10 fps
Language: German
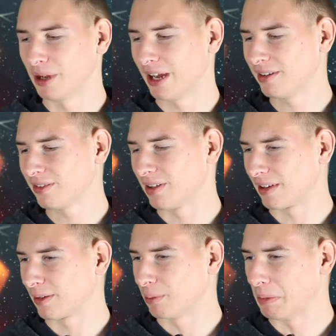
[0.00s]
bringt, und
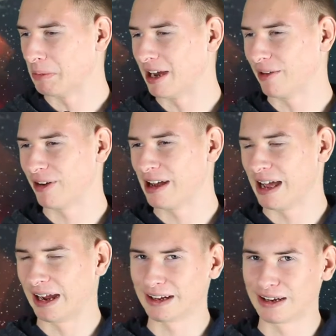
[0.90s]
das ist bei mir der Fall,
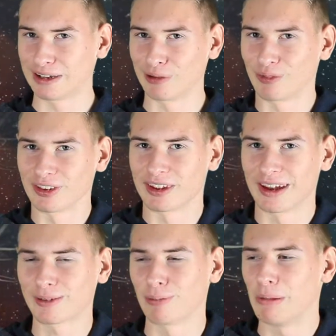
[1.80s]
eigentlich gibt es
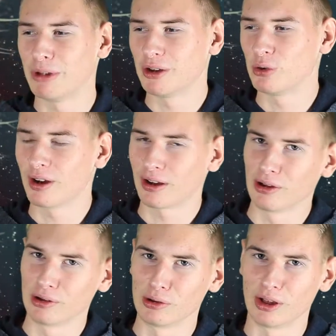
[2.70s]
Kerzen bei mir nur
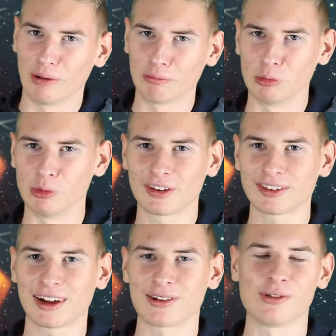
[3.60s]
äh, am
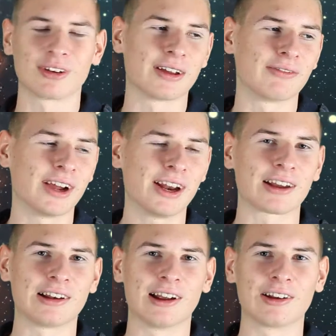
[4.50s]
Geburtstag und an
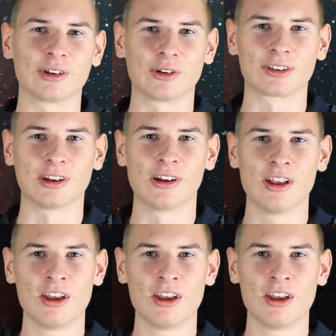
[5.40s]
Weihnachten. Ansonsten